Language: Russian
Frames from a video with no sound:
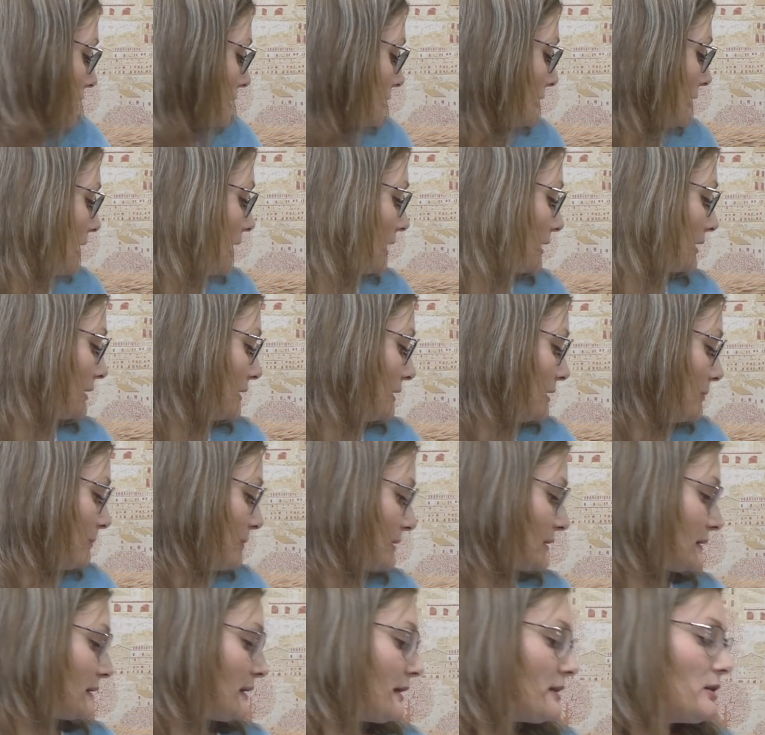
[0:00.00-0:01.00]
Так, и
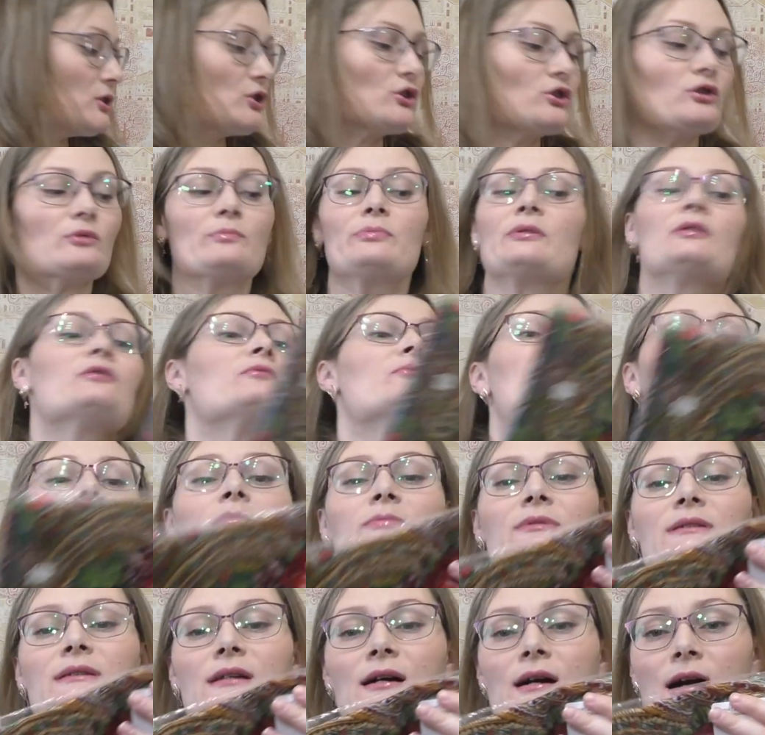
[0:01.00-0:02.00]
последнее, что было в
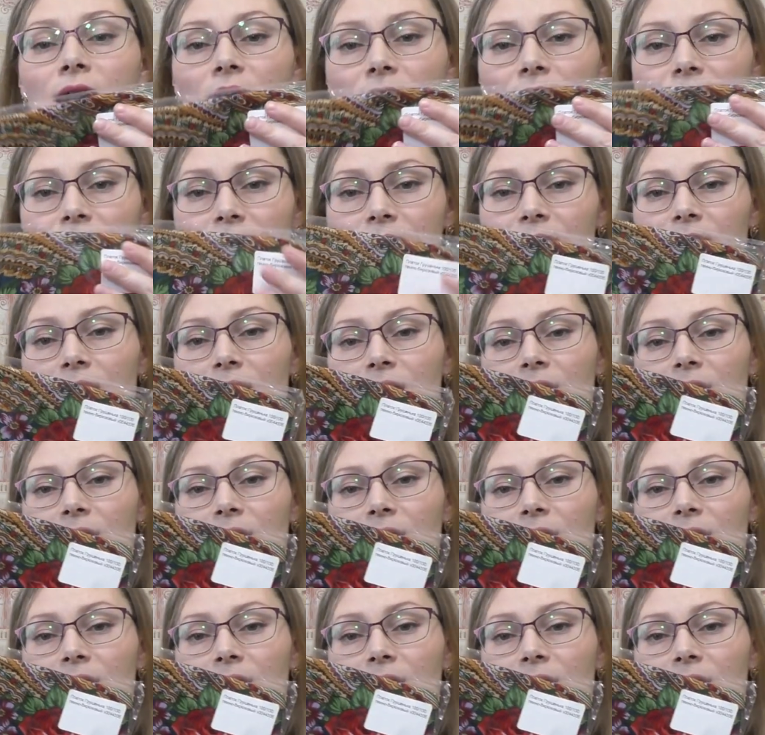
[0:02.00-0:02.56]
моем заказе,